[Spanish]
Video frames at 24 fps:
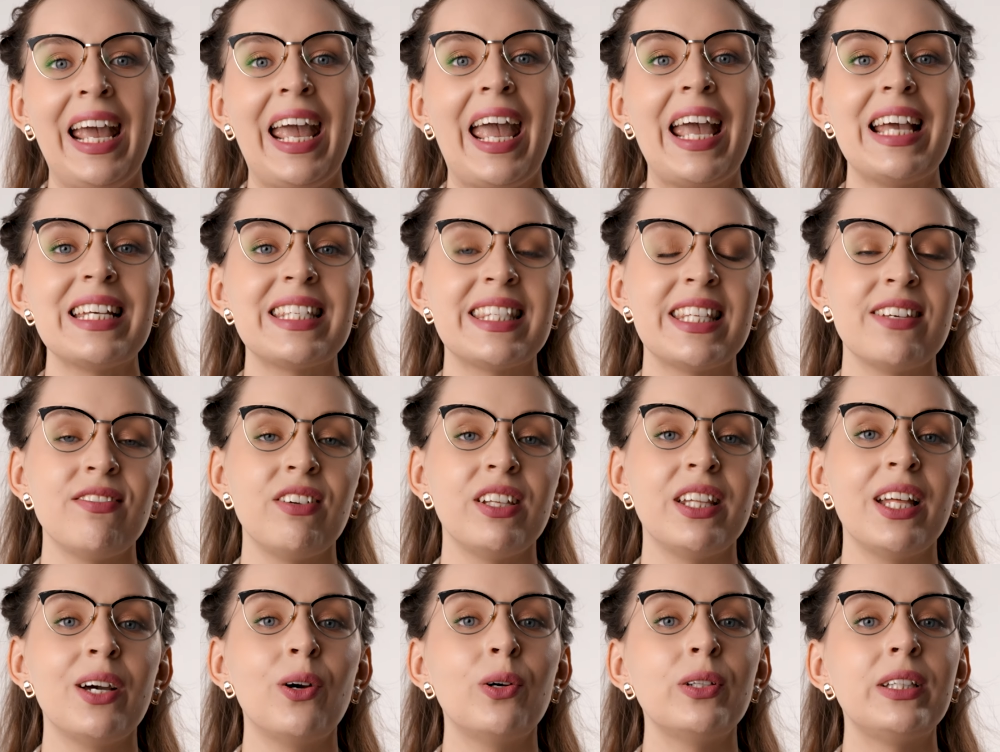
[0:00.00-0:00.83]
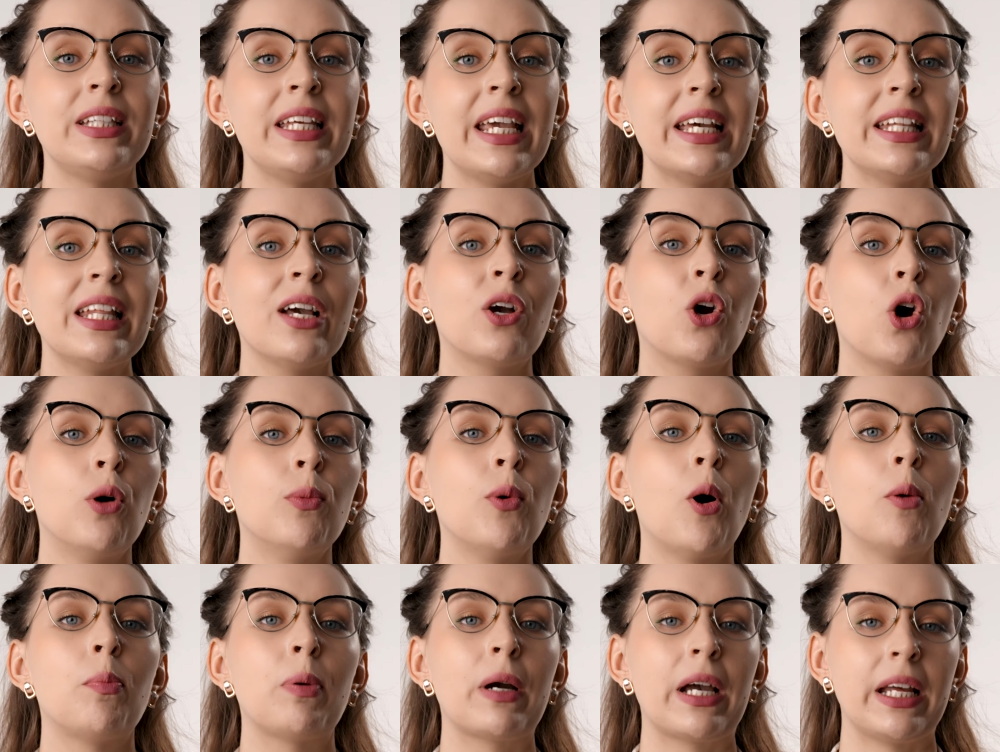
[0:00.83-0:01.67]
Este video tiene
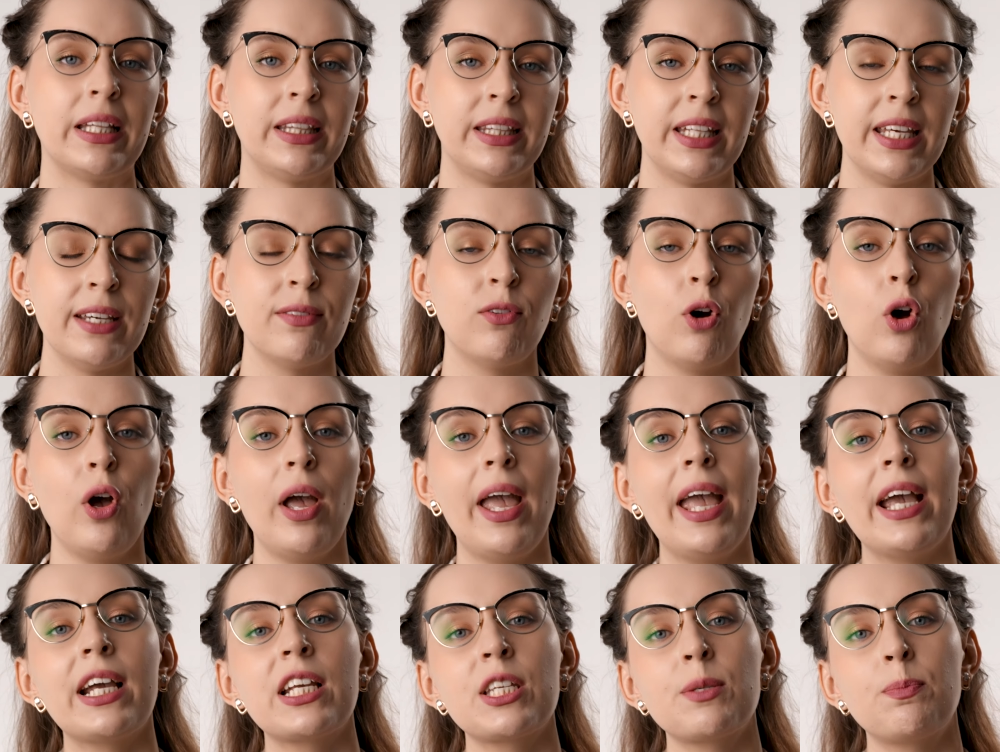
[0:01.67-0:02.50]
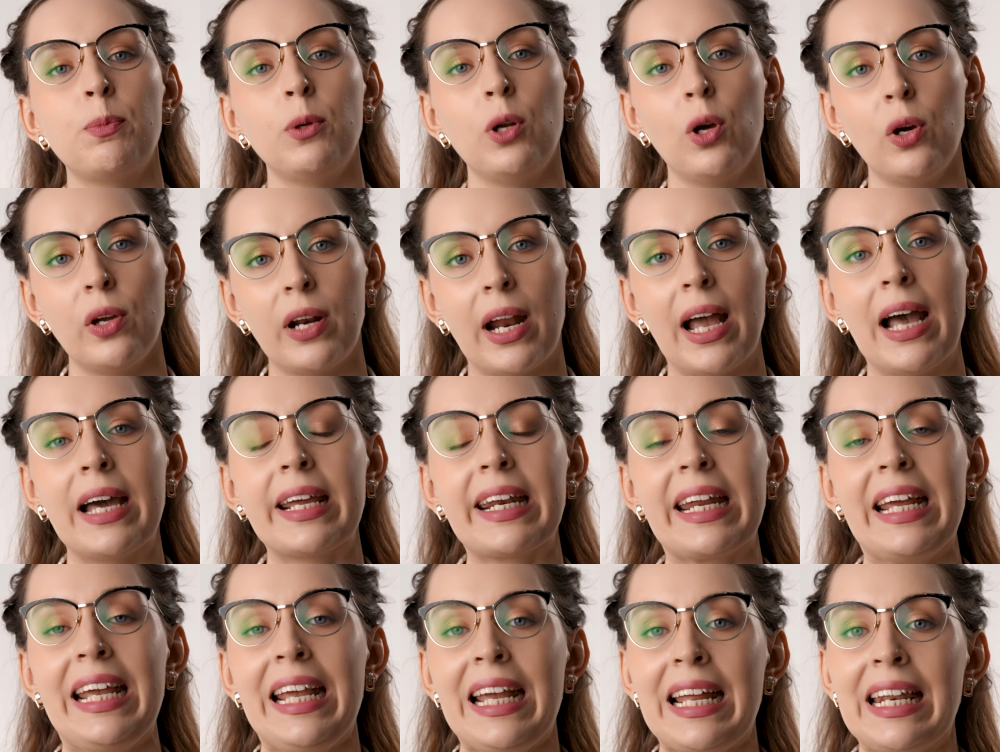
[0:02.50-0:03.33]
como objetivo explorar
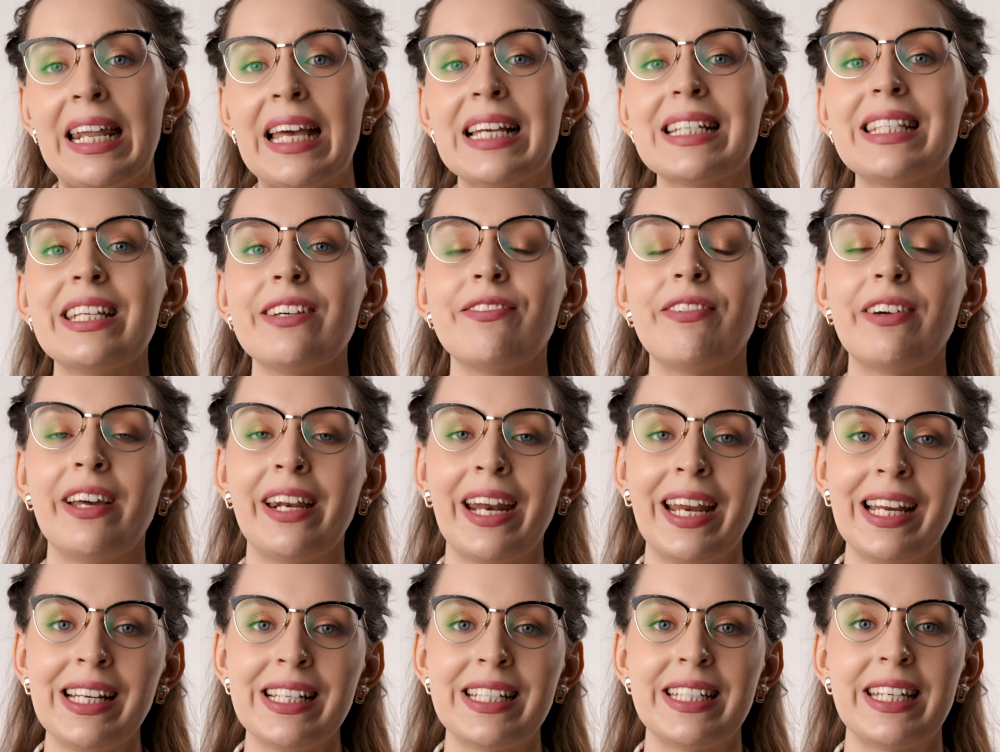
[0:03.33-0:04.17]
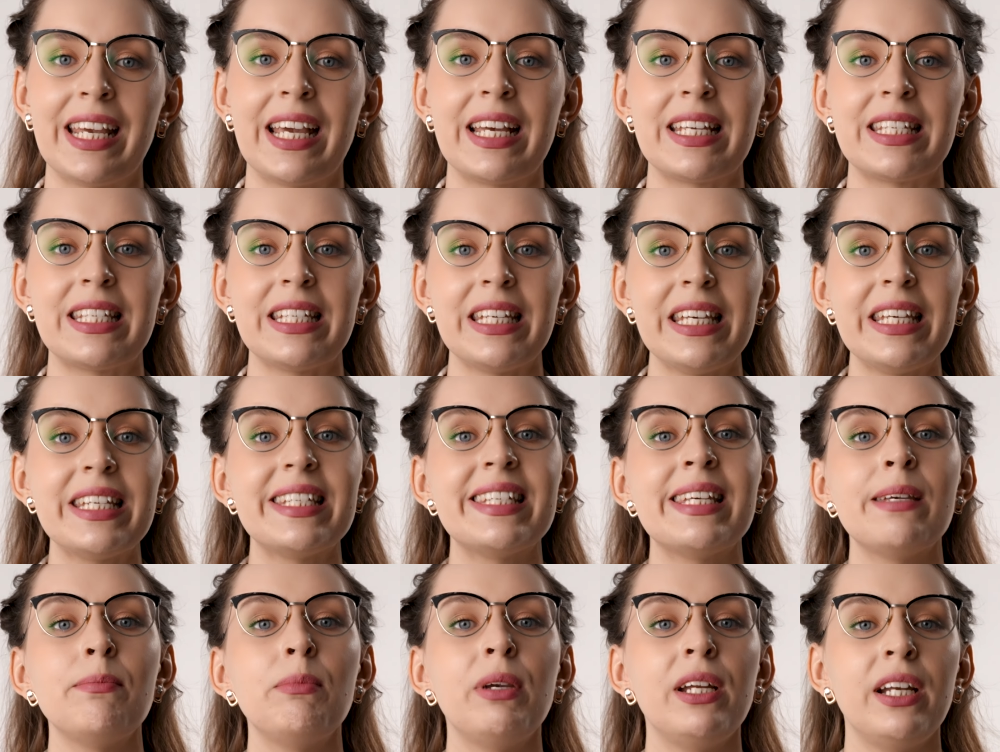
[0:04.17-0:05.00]
las diferencias y
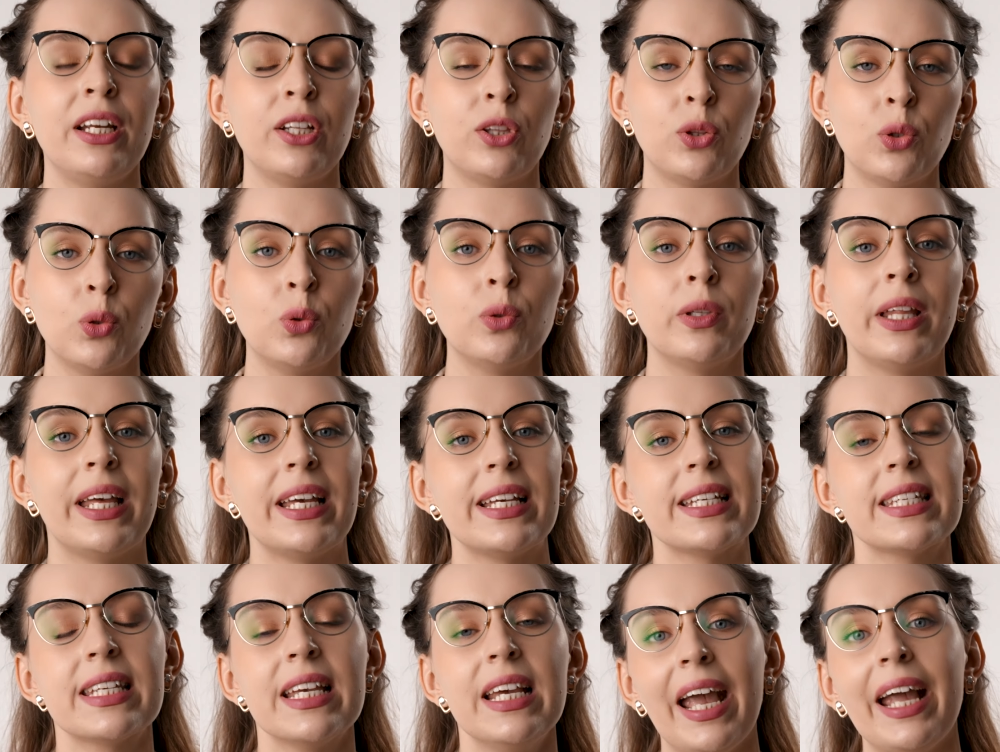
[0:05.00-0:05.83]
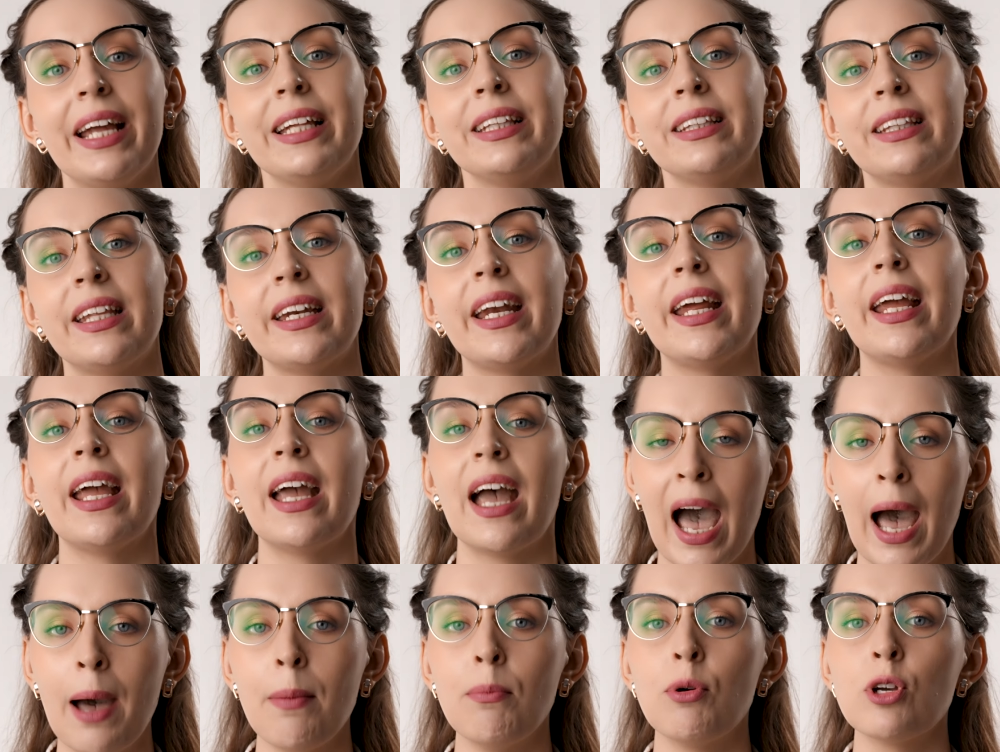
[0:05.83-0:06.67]
similitudes entre
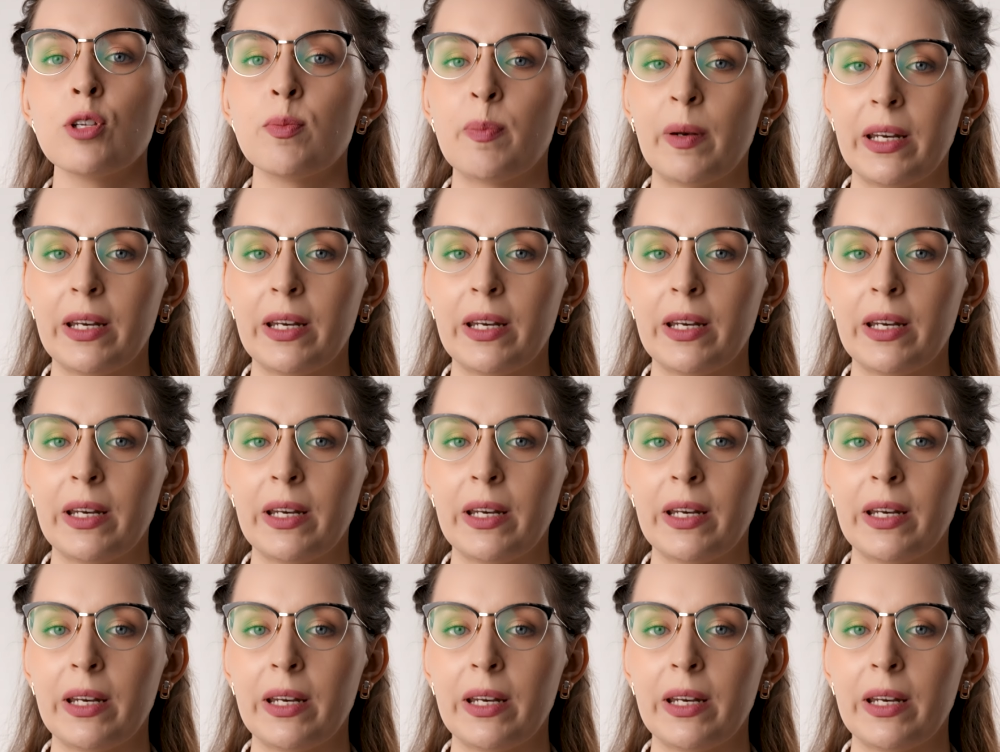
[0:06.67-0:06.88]
ambos